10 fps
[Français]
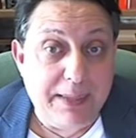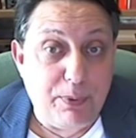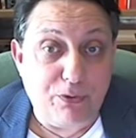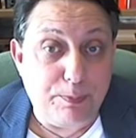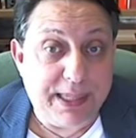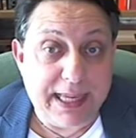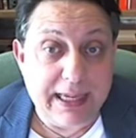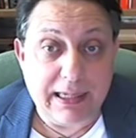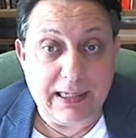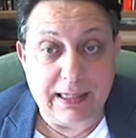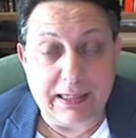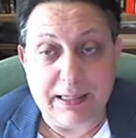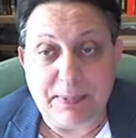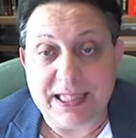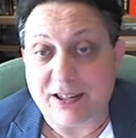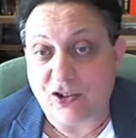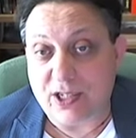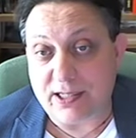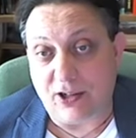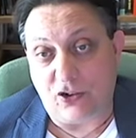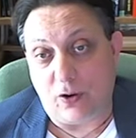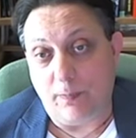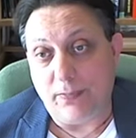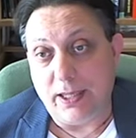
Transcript: ils peuvent piller les, petites richesses des gens